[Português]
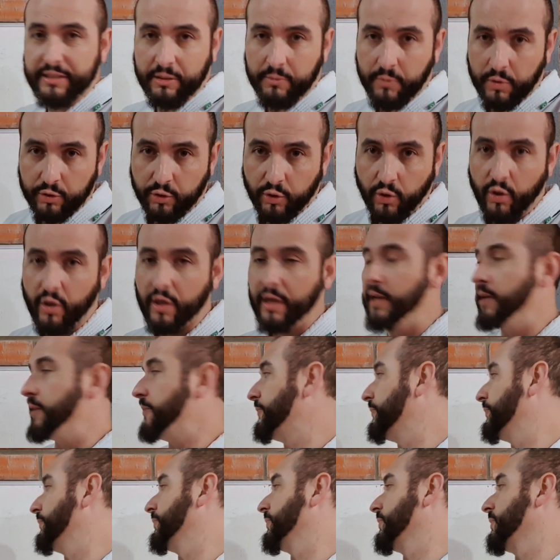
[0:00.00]

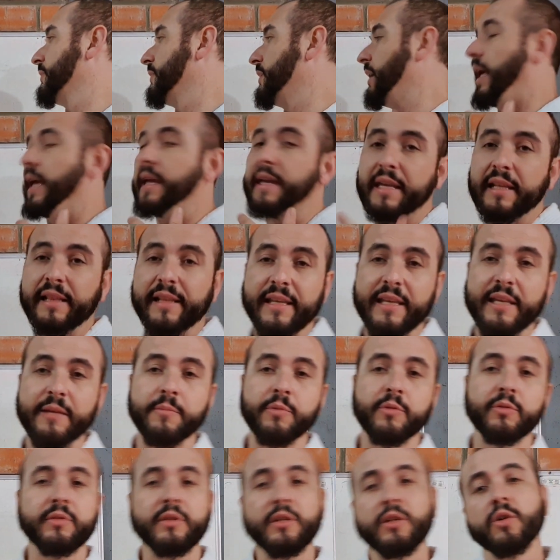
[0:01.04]
motora,
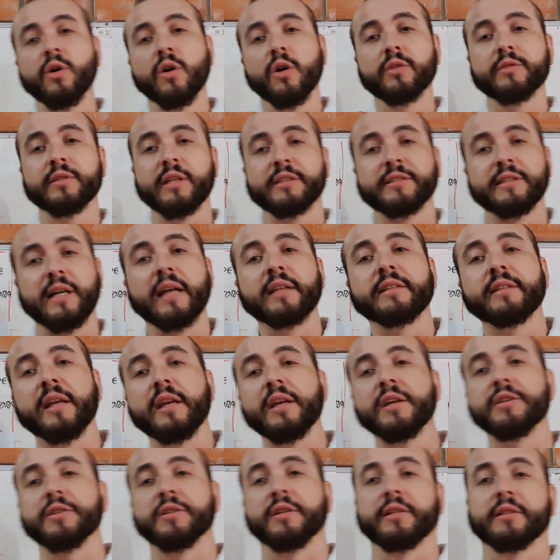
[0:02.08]
equilíbrio e outras
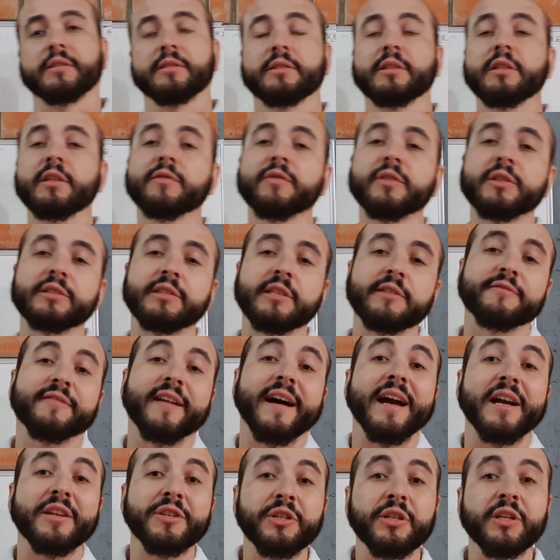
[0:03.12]
características que você vai
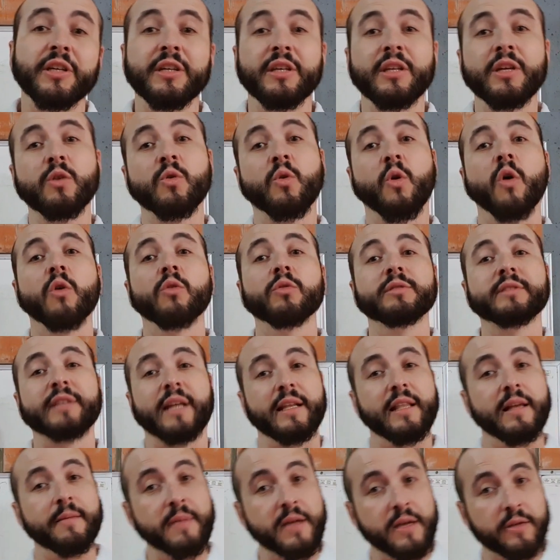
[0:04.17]
adquirir com o
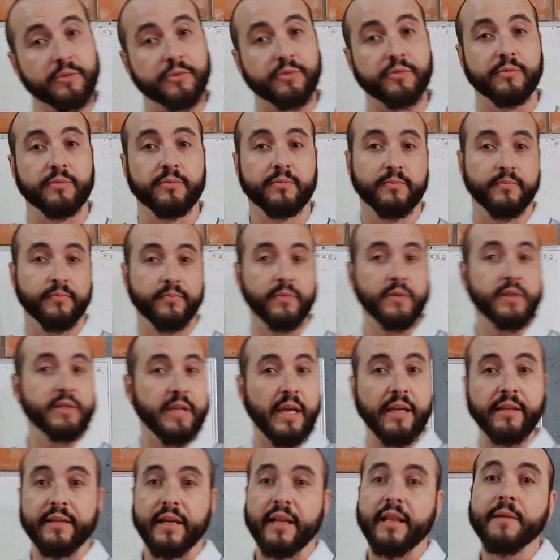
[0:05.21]
treinamento. Sem
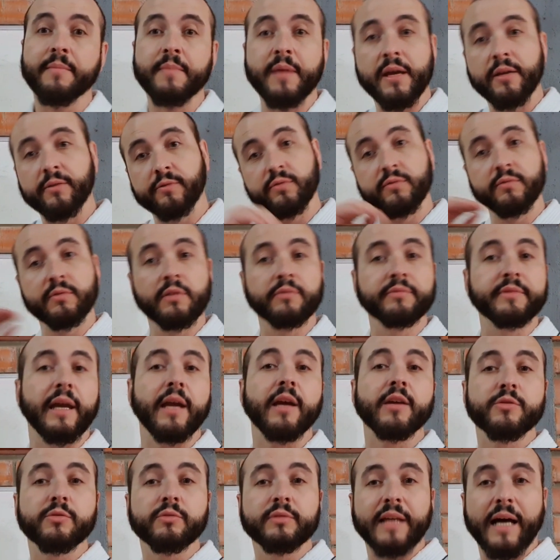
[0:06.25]
treinamento não tem
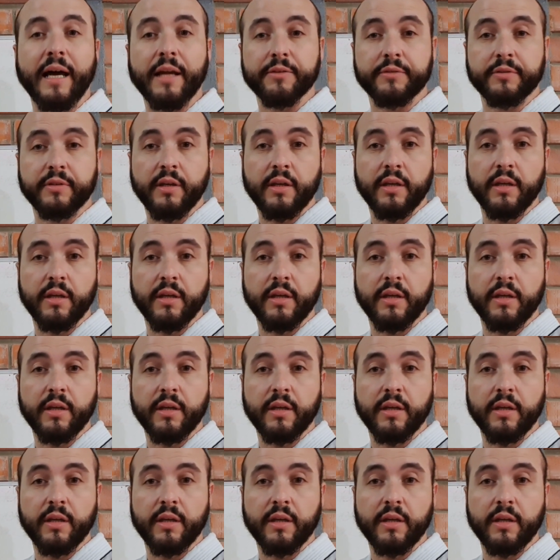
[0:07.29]
resultado.